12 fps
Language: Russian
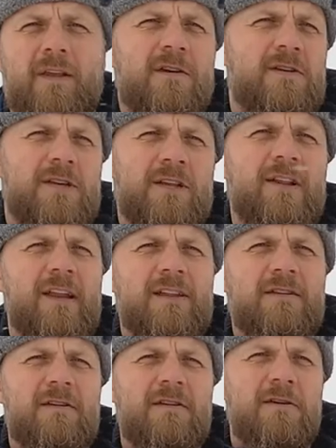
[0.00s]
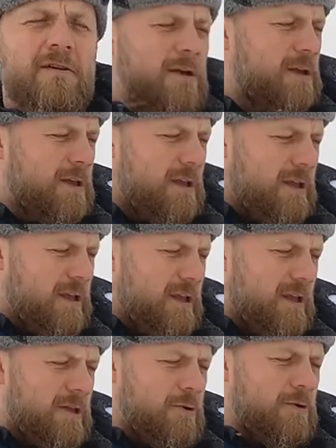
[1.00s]
5-6 лет
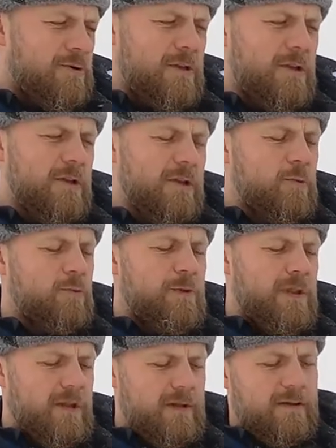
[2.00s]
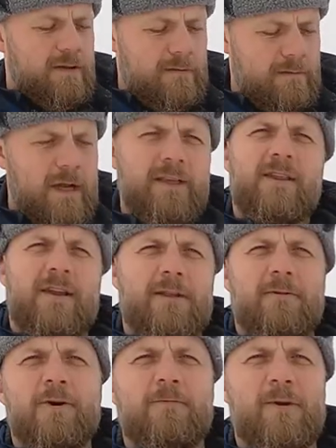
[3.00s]
и не точится, не тупится. Один
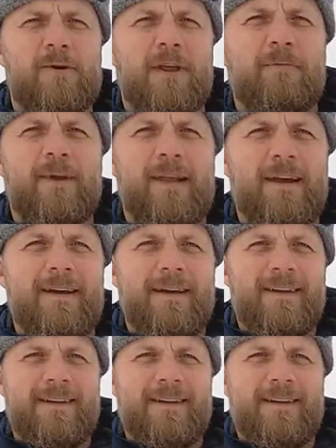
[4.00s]
раз только мы ее топили.